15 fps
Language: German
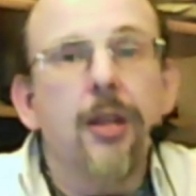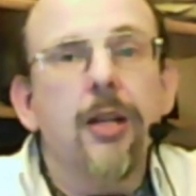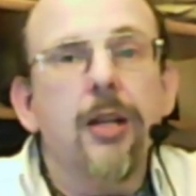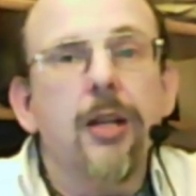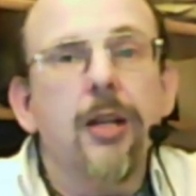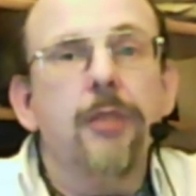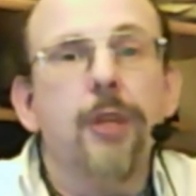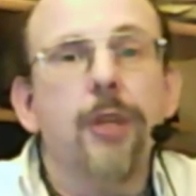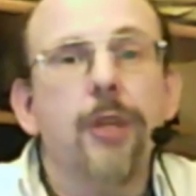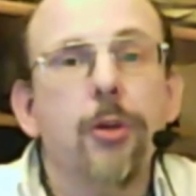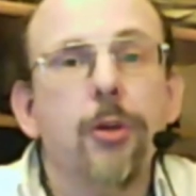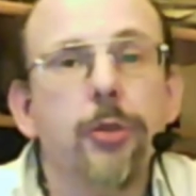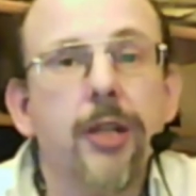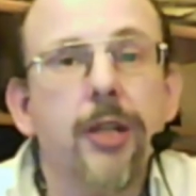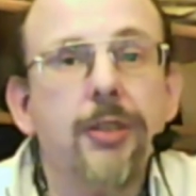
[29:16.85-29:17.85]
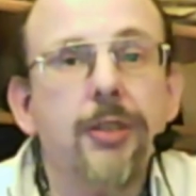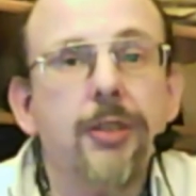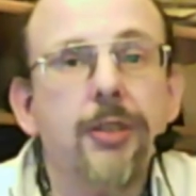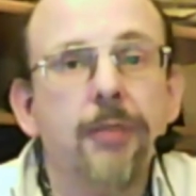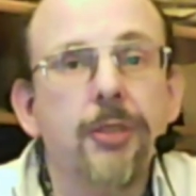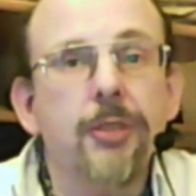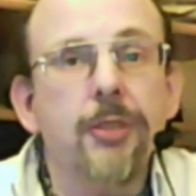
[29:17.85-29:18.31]
wir können erst dann
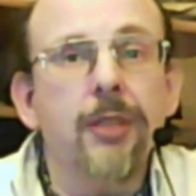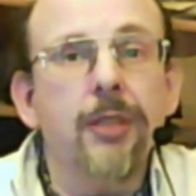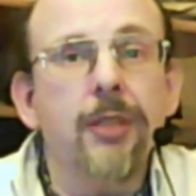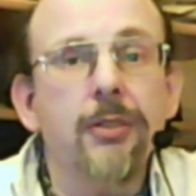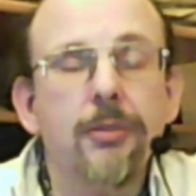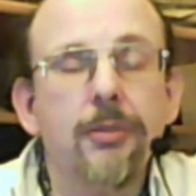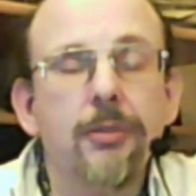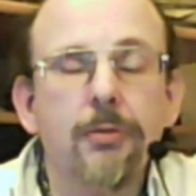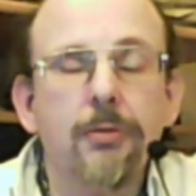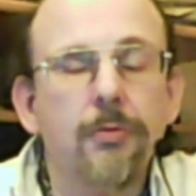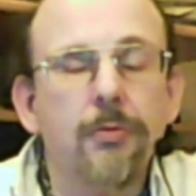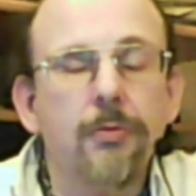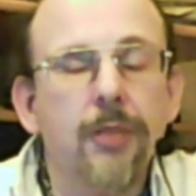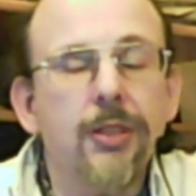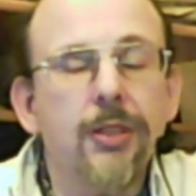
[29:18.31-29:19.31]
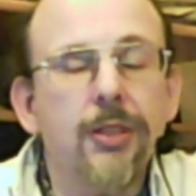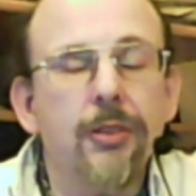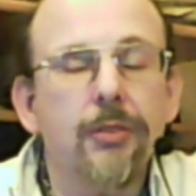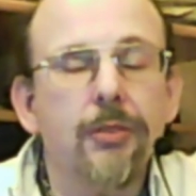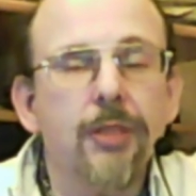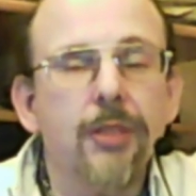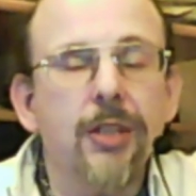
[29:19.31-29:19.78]
wissen, wenn was,
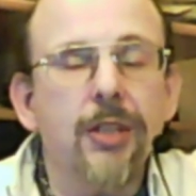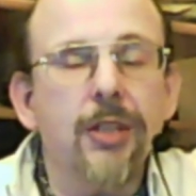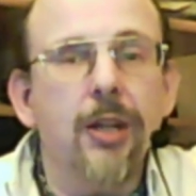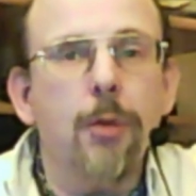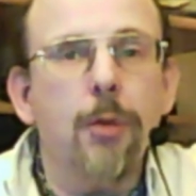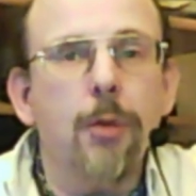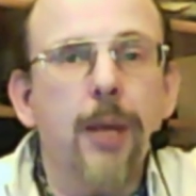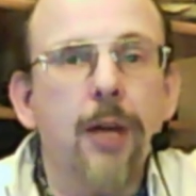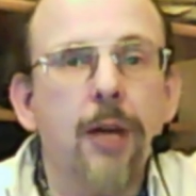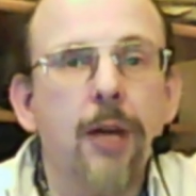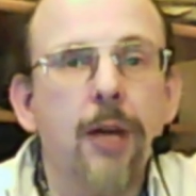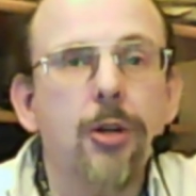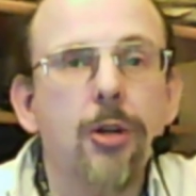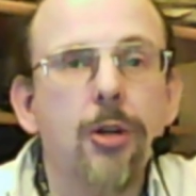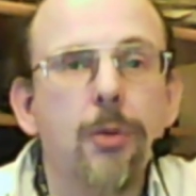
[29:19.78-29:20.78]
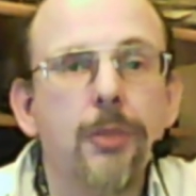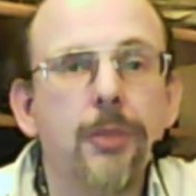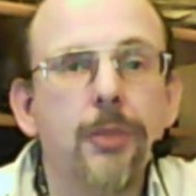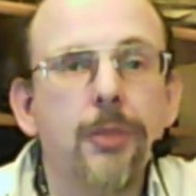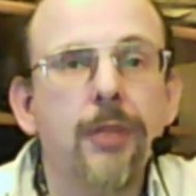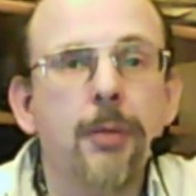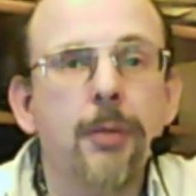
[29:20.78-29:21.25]
was genau bei rausgekommen ist,
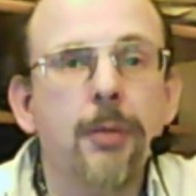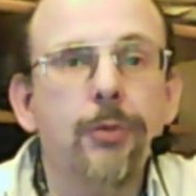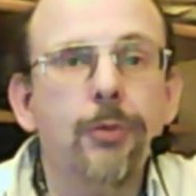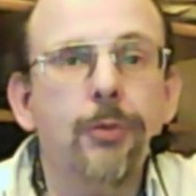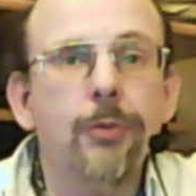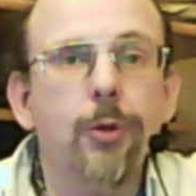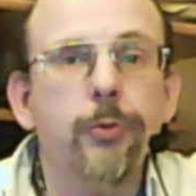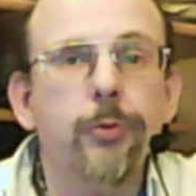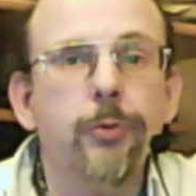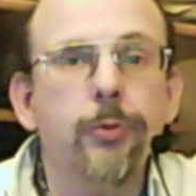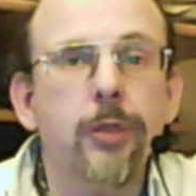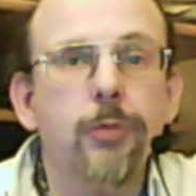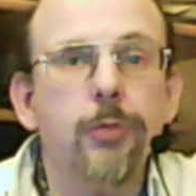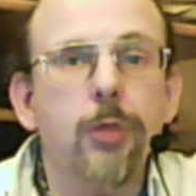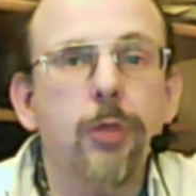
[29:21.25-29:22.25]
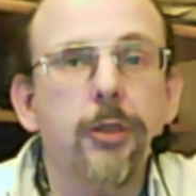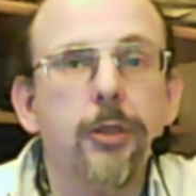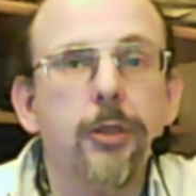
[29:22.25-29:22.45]
wenn der Bericht veröffentlicht wurde.